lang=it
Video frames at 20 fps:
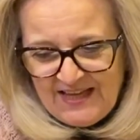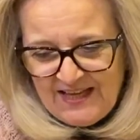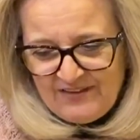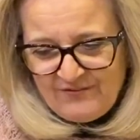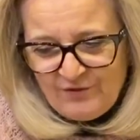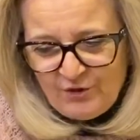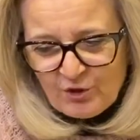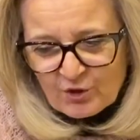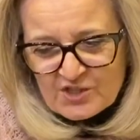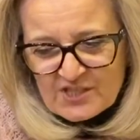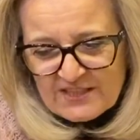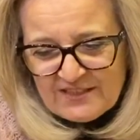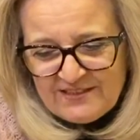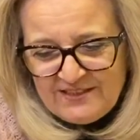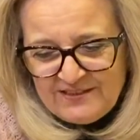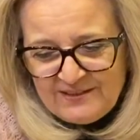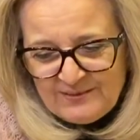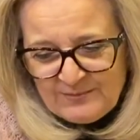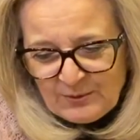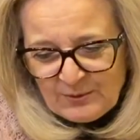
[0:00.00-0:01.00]
Vi ho
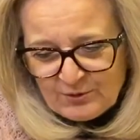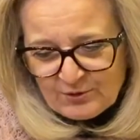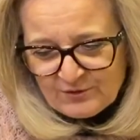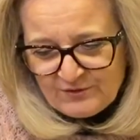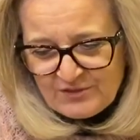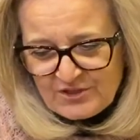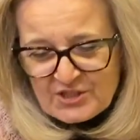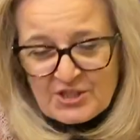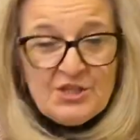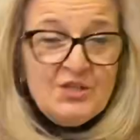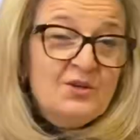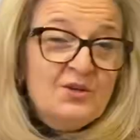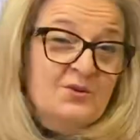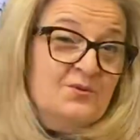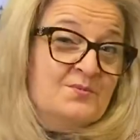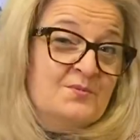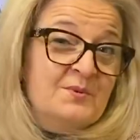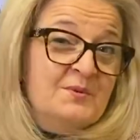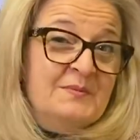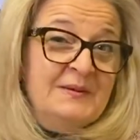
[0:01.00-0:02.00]
sentiti molto vicino in
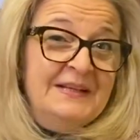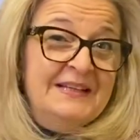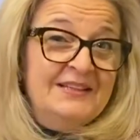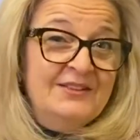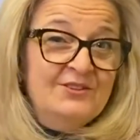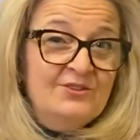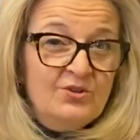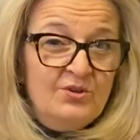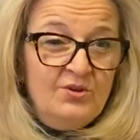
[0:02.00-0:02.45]
un momento